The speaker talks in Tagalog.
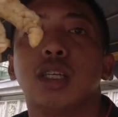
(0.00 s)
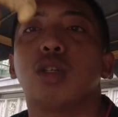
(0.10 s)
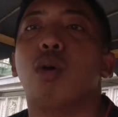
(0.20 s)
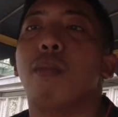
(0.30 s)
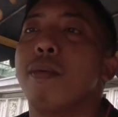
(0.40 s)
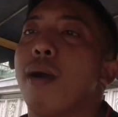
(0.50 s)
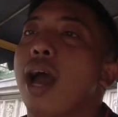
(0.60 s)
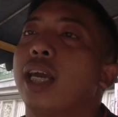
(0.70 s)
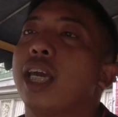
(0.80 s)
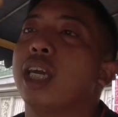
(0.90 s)
So, may
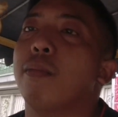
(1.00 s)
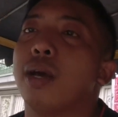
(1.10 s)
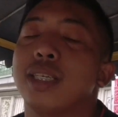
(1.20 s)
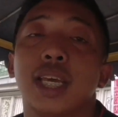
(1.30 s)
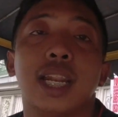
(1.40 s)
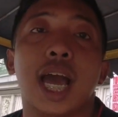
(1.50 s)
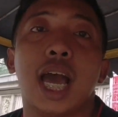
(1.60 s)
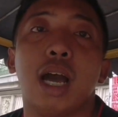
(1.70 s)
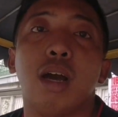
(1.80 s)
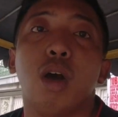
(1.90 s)
mga kikyam kasi
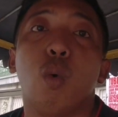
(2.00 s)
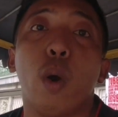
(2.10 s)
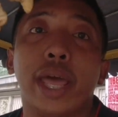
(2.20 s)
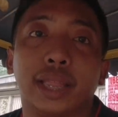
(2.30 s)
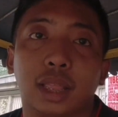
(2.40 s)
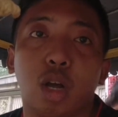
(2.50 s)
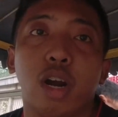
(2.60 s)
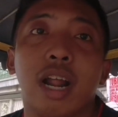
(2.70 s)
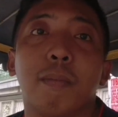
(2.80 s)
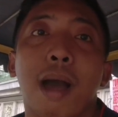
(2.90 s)
na wet
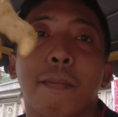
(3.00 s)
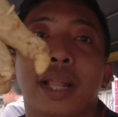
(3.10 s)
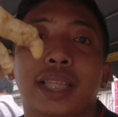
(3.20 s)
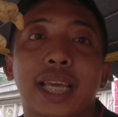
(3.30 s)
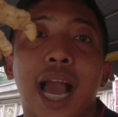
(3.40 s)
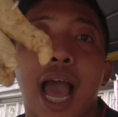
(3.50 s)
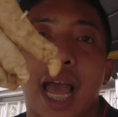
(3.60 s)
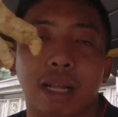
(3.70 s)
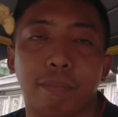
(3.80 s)
or nagmamantika